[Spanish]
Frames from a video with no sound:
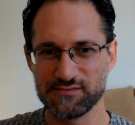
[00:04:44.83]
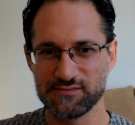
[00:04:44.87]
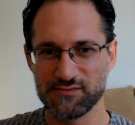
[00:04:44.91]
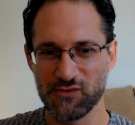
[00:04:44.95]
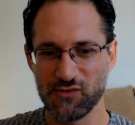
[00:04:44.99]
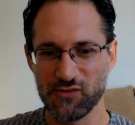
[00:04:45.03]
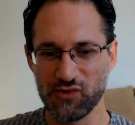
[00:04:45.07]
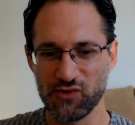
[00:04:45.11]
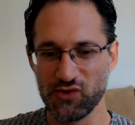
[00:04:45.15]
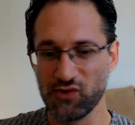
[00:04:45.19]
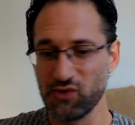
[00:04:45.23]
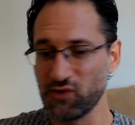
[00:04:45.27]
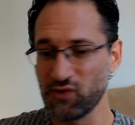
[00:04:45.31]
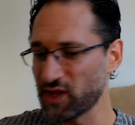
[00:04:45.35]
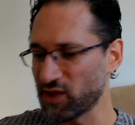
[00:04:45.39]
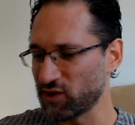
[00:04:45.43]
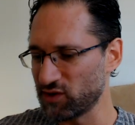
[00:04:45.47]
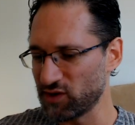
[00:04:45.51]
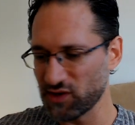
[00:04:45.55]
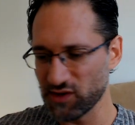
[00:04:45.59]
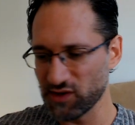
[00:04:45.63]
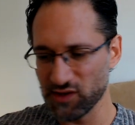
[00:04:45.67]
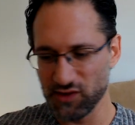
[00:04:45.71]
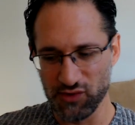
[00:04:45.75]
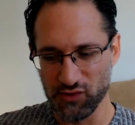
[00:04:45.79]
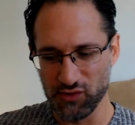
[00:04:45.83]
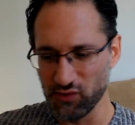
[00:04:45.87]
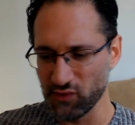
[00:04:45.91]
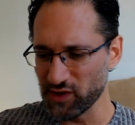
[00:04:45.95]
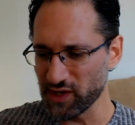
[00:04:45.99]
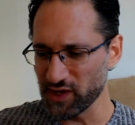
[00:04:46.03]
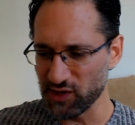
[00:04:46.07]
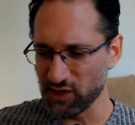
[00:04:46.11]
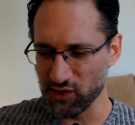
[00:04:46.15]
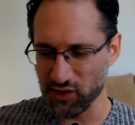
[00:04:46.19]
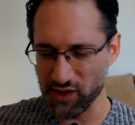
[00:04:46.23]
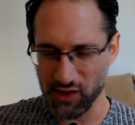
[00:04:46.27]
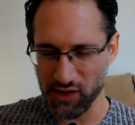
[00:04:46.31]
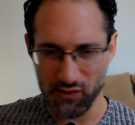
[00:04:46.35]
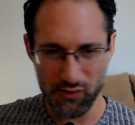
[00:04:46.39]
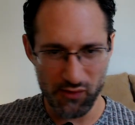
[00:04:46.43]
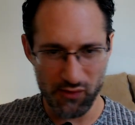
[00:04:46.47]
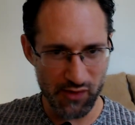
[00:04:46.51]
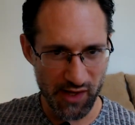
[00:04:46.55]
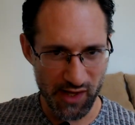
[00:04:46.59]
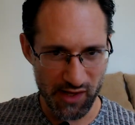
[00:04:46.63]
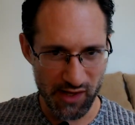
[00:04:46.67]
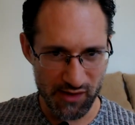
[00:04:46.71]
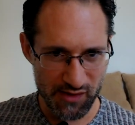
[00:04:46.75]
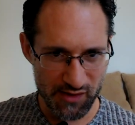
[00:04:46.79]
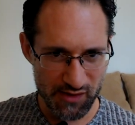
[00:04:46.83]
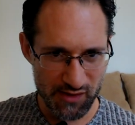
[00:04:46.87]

dure, dure lo que dure,